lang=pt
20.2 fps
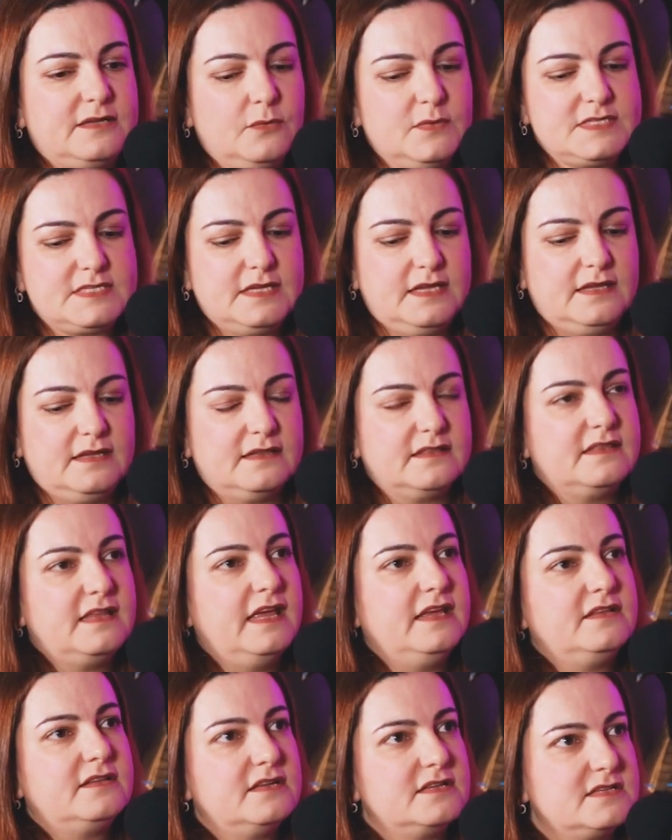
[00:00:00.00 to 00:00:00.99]
então assim,
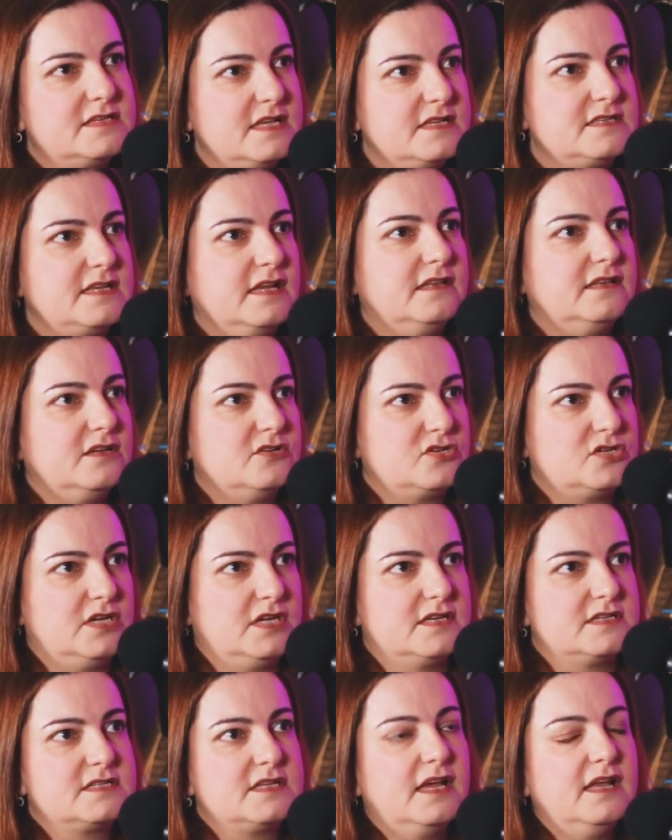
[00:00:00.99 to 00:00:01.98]
dentro de 60
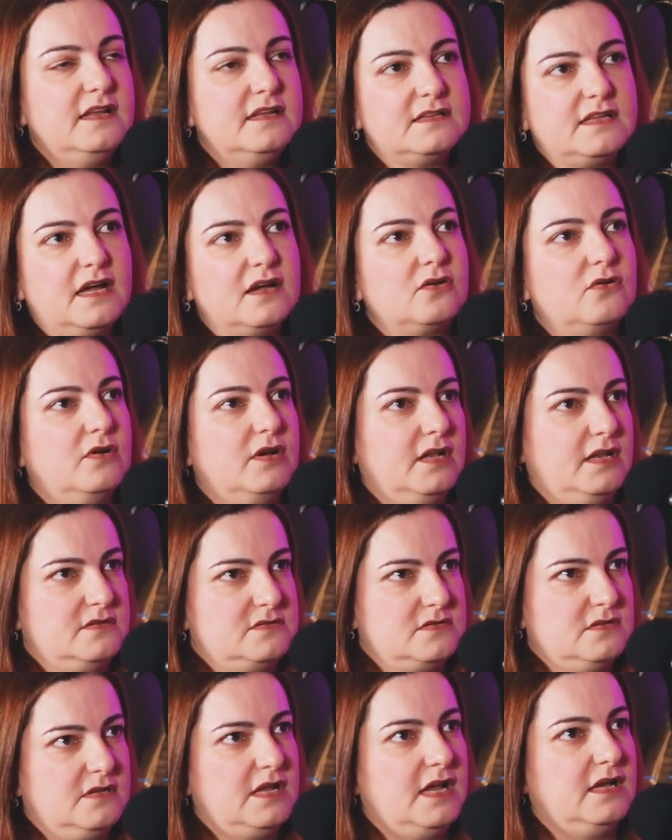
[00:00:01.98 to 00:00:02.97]
dias, ele está
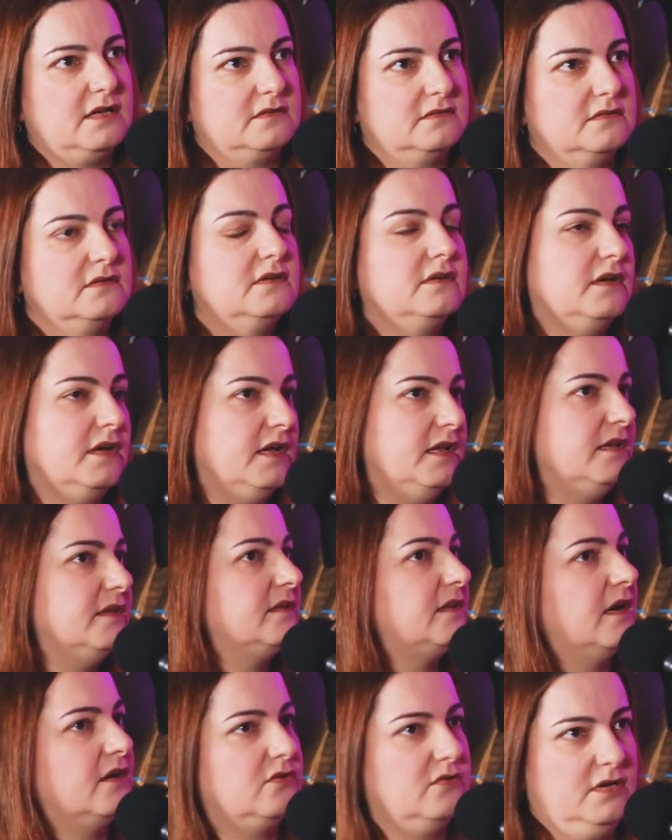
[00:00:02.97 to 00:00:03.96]
correlacionado? Ele
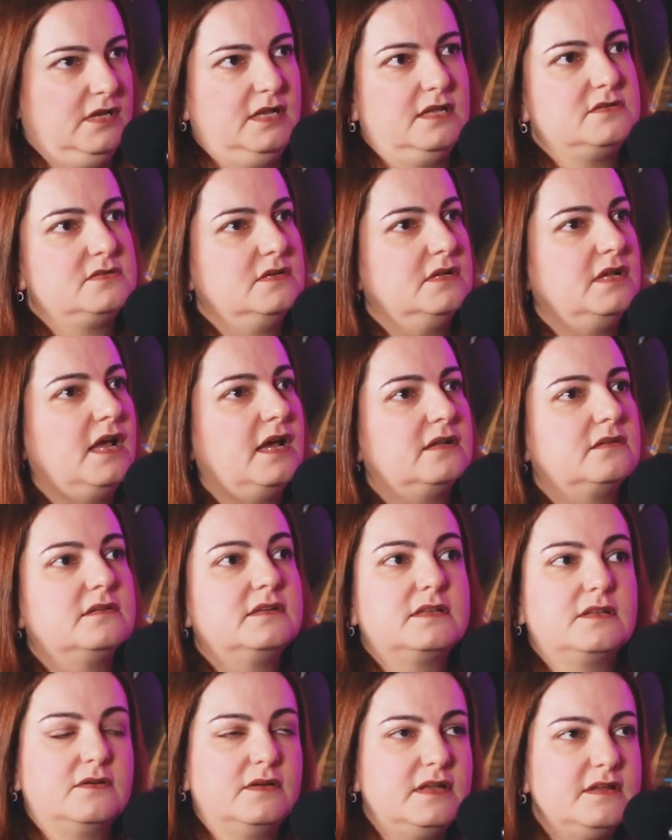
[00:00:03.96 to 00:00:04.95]
está correlacionado.
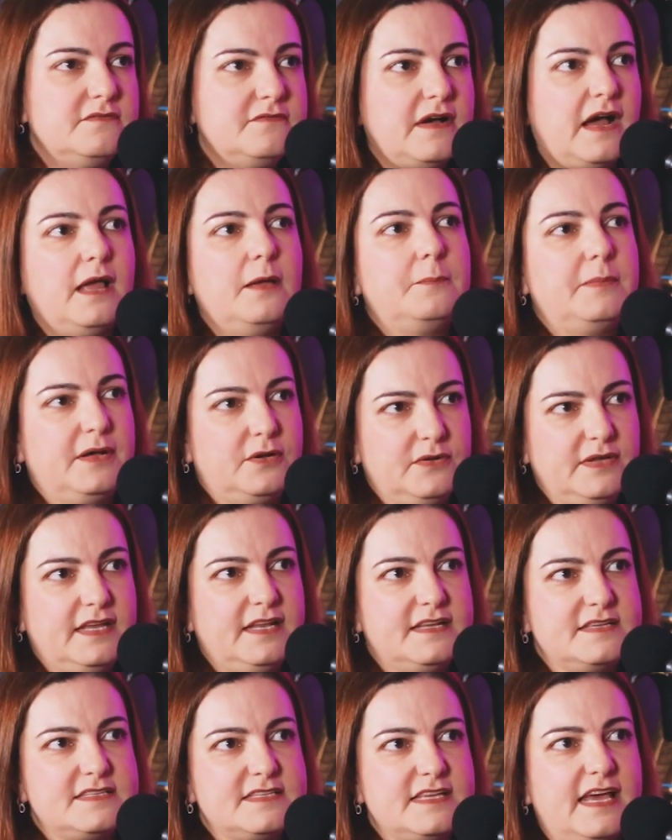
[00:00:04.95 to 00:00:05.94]
Então ele vai para o
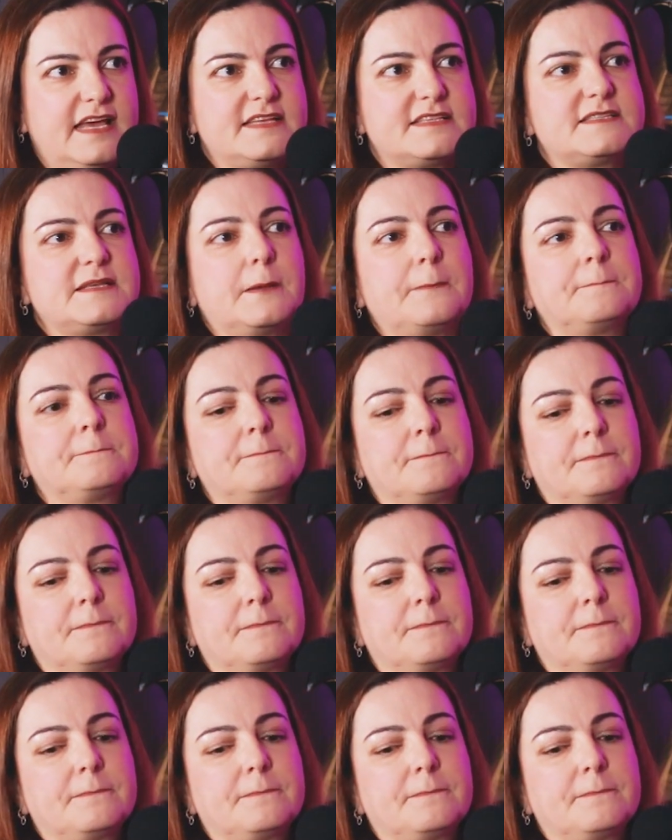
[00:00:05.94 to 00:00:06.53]
INSS. Quem diz